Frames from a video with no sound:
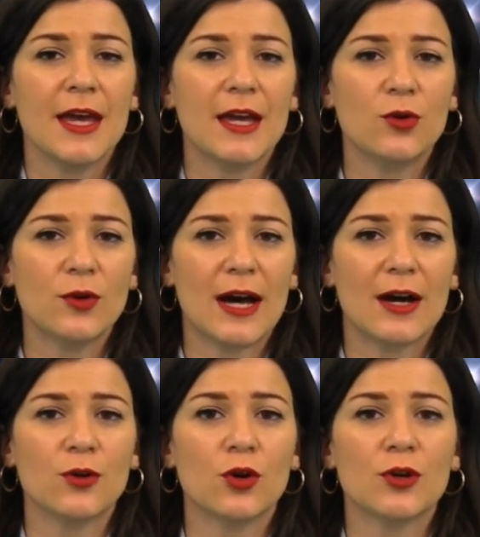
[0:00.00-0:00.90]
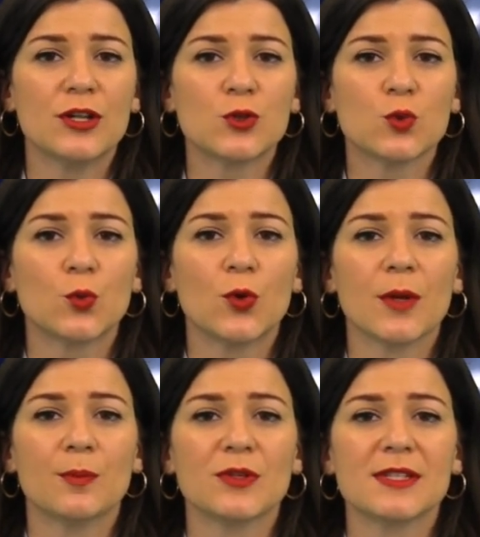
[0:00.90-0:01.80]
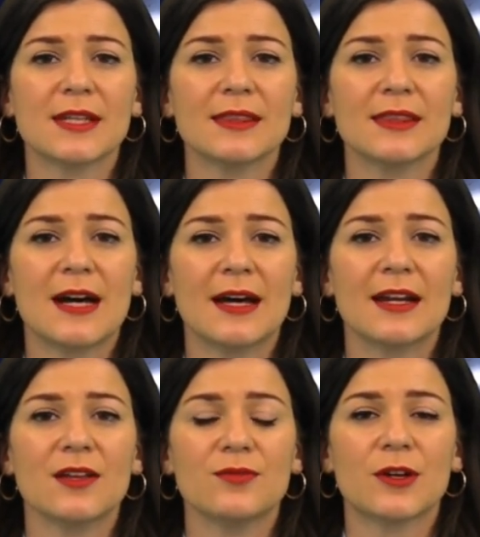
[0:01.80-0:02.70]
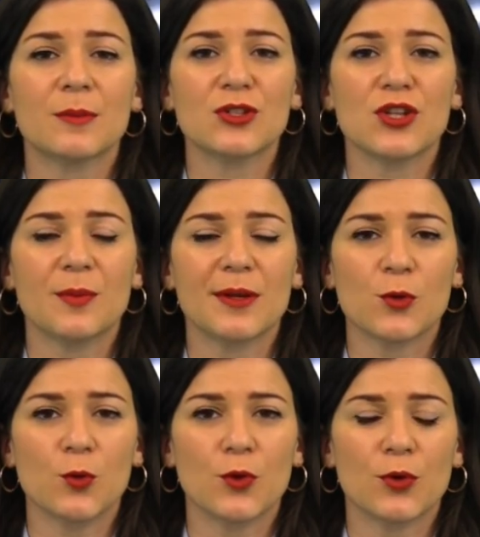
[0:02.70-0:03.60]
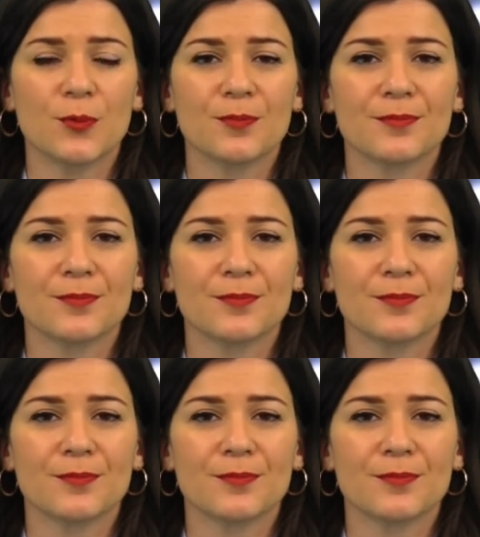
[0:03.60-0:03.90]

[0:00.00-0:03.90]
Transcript: e non hanno nessuno che possa andare in farmacia per loro.